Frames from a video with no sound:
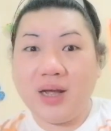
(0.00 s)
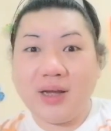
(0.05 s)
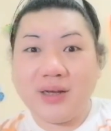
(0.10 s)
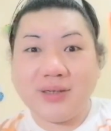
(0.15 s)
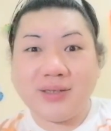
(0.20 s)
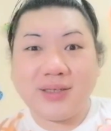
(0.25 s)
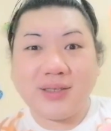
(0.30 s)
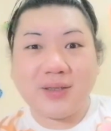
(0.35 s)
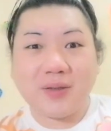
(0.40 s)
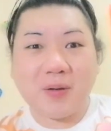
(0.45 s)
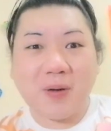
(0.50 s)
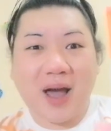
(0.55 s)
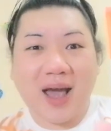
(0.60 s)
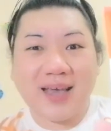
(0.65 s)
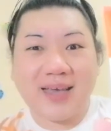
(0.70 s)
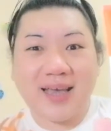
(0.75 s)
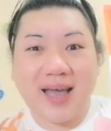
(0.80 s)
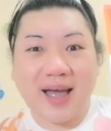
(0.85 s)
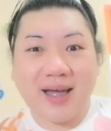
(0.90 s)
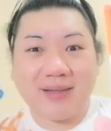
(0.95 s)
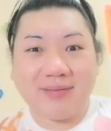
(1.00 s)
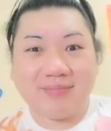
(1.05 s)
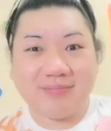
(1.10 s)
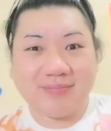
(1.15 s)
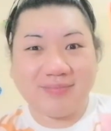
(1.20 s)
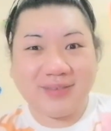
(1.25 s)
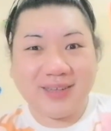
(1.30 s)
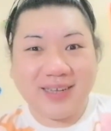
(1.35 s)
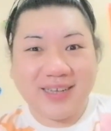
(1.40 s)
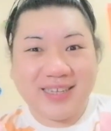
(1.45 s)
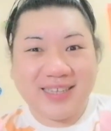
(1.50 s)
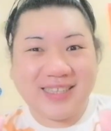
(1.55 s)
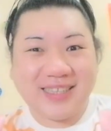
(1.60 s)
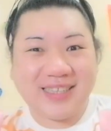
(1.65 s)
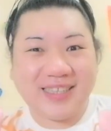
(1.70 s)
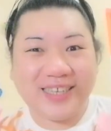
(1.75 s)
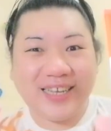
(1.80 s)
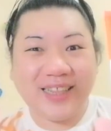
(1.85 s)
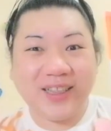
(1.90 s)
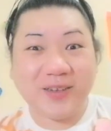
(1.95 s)
So, ayan.
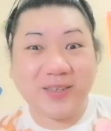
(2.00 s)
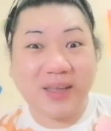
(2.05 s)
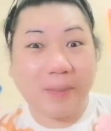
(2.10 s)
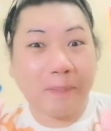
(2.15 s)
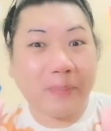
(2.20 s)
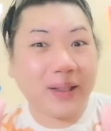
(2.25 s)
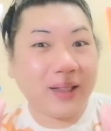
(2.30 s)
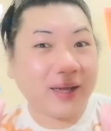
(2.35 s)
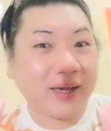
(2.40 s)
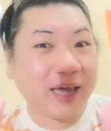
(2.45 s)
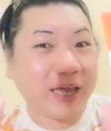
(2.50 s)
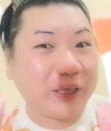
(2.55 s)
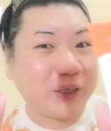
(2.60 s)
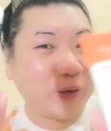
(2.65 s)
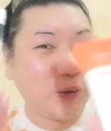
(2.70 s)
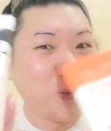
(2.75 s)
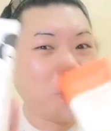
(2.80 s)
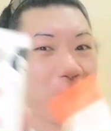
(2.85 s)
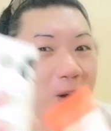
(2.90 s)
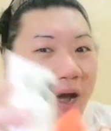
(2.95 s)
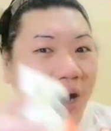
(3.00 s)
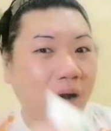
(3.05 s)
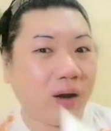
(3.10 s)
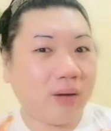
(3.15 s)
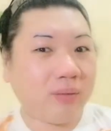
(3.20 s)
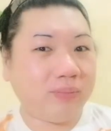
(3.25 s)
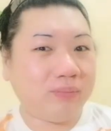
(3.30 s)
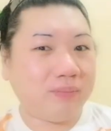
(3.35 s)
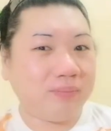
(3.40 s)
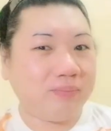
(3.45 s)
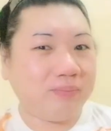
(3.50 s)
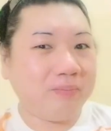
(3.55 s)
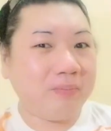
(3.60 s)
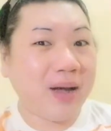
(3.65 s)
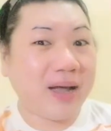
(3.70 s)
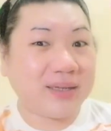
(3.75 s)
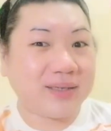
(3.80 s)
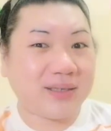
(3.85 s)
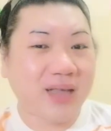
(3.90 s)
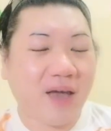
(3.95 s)
Sino sa palagay nyo ang
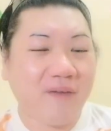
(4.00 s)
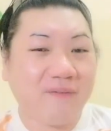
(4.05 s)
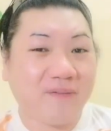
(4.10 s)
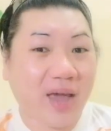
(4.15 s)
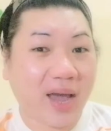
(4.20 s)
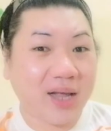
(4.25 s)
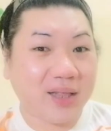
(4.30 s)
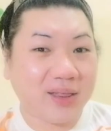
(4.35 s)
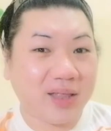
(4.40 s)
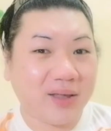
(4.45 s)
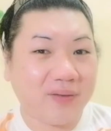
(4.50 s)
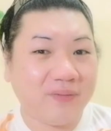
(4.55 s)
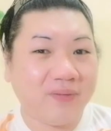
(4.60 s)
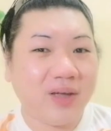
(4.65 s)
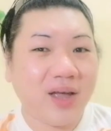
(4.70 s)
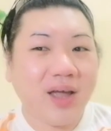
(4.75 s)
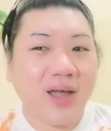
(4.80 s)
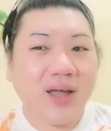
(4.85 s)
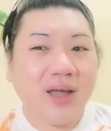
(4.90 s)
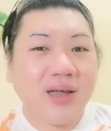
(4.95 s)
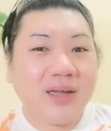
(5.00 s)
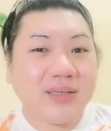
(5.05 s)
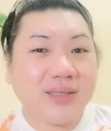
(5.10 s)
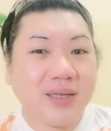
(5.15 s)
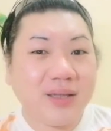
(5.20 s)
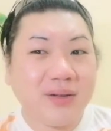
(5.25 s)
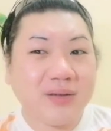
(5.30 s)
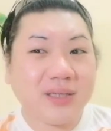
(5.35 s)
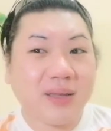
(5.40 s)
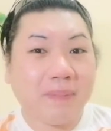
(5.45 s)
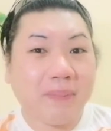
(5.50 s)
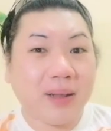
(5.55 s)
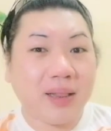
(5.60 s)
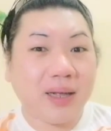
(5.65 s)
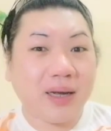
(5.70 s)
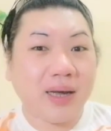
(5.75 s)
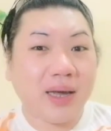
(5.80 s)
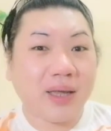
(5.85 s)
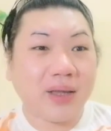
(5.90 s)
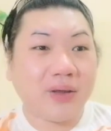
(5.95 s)
mas effective? Sino sa
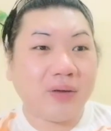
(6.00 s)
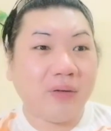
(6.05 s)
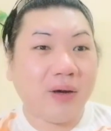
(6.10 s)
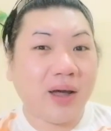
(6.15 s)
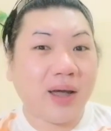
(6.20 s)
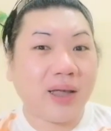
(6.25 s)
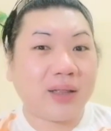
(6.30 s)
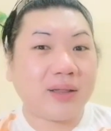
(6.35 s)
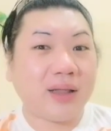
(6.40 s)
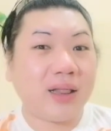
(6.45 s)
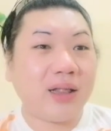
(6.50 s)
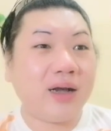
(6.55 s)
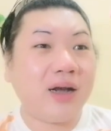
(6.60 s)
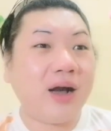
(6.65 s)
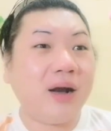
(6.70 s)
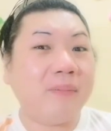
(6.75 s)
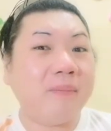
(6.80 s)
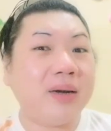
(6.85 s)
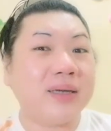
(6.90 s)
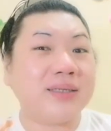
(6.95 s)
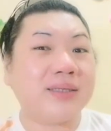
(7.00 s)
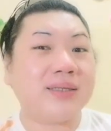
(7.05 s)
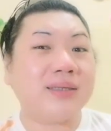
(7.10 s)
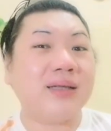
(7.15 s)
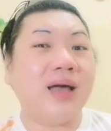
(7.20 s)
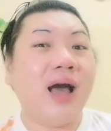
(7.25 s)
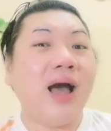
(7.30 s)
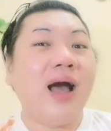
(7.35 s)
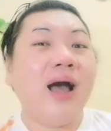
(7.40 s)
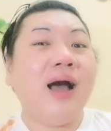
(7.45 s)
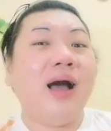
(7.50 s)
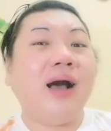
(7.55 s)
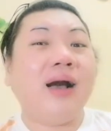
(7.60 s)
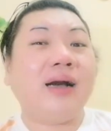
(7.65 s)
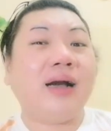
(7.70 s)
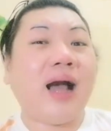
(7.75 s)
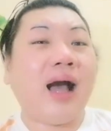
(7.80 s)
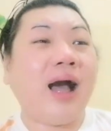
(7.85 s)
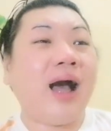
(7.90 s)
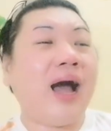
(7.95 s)
palagay nyo ay talagang mas
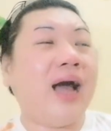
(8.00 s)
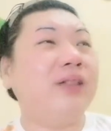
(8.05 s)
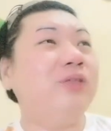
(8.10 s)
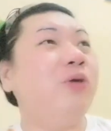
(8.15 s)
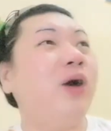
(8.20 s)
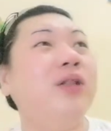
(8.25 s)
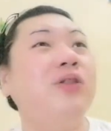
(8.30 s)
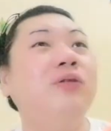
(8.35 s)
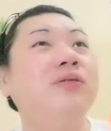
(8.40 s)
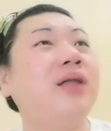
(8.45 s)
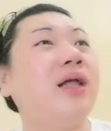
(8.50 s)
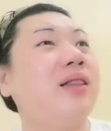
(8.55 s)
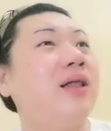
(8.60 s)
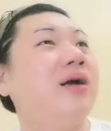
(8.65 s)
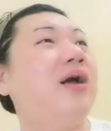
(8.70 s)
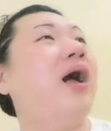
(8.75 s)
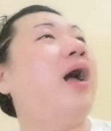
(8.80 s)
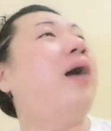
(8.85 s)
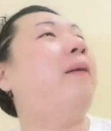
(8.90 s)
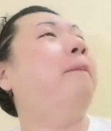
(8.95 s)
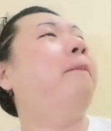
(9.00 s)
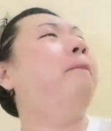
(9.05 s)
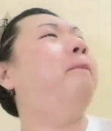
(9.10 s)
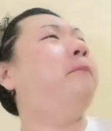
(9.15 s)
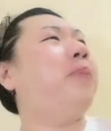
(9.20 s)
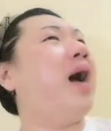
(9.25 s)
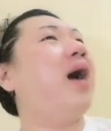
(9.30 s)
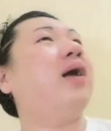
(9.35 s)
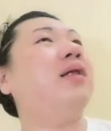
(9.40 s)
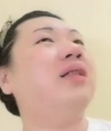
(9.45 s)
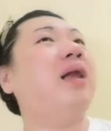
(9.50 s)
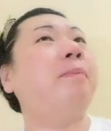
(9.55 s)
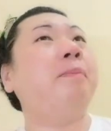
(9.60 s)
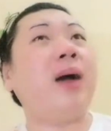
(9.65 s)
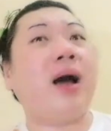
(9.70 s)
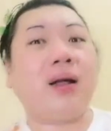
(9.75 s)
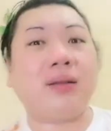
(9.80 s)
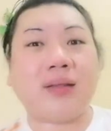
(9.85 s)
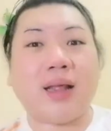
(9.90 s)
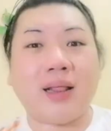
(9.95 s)
ka ano-ano talaga? Pak na
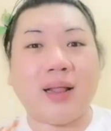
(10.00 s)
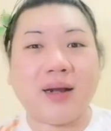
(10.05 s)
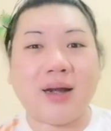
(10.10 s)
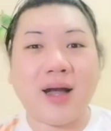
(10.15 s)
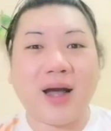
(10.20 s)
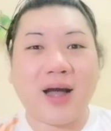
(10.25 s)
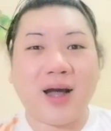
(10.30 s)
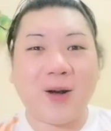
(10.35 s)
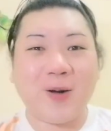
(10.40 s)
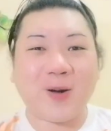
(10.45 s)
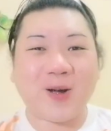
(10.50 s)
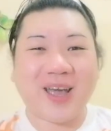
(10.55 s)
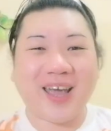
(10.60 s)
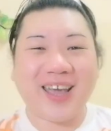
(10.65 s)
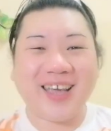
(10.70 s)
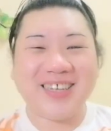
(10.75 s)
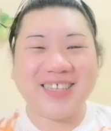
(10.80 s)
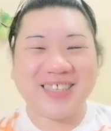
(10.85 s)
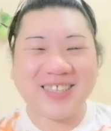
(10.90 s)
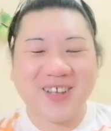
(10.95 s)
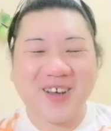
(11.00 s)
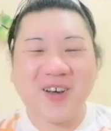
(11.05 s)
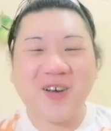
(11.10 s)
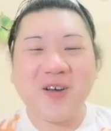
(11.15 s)
pak talaga, okay? So,